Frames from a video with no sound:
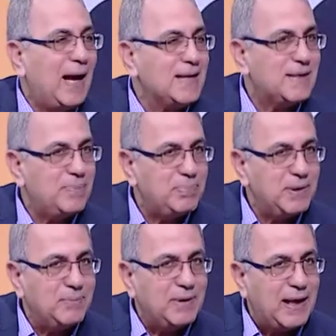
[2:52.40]
حسب
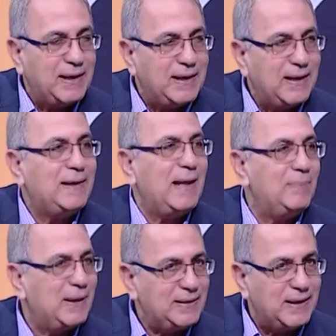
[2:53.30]
امكانياتها
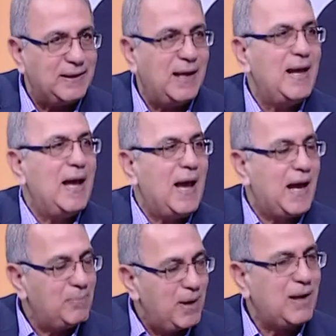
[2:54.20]
الماديه انها تستقل
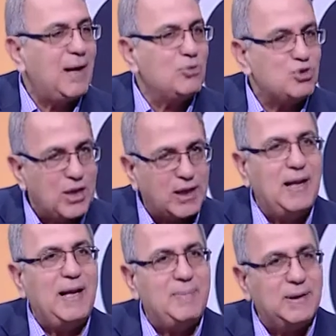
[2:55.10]
المراه
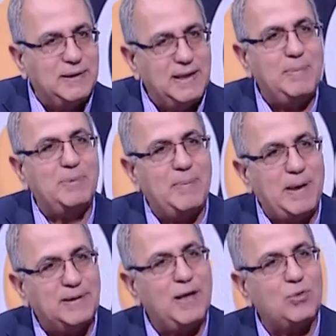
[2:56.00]
المستقله ماديا
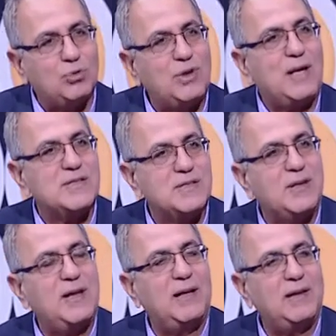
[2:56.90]
بتبقى عندها القدره عن
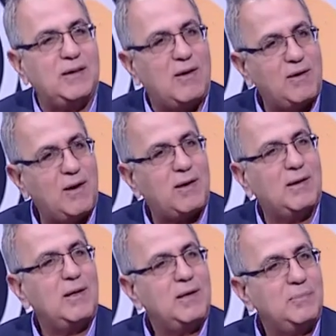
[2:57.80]
استقلال القرار
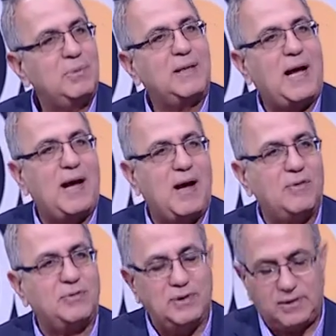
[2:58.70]
لا وبرضه غير كده